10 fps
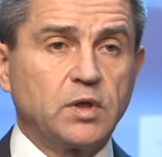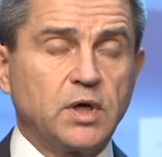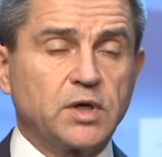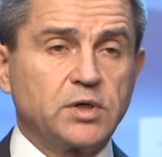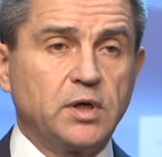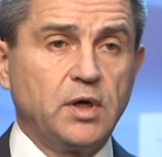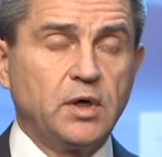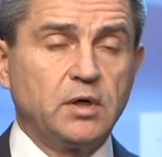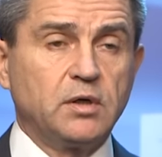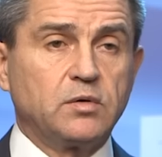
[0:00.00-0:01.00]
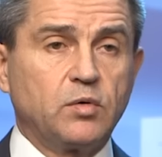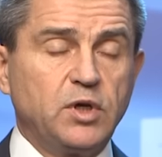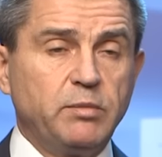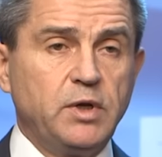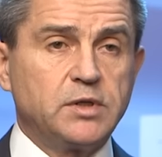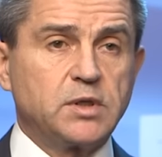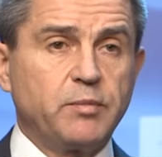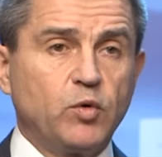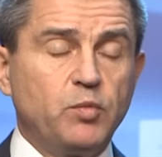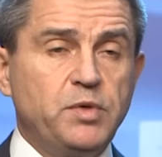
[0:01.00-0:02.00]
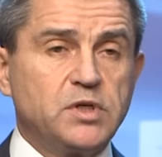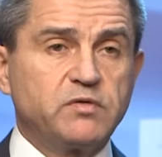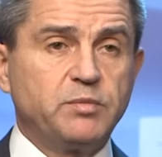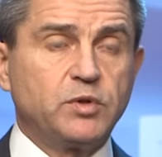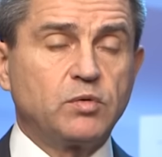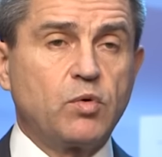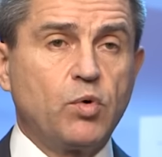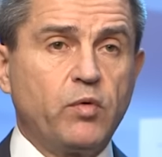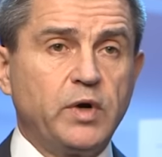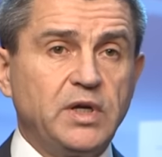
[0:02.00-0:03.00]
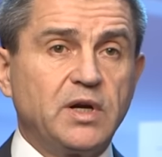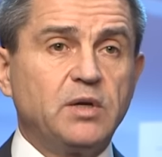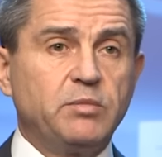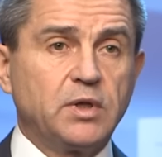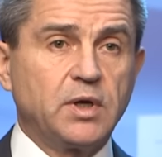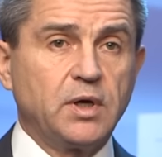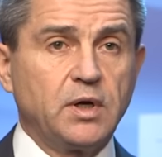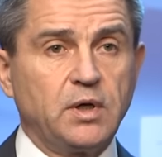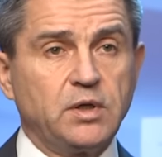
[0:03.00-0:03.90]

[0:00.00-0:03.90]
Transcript: а также э, другим лицам убийство Петухова и Рыбина,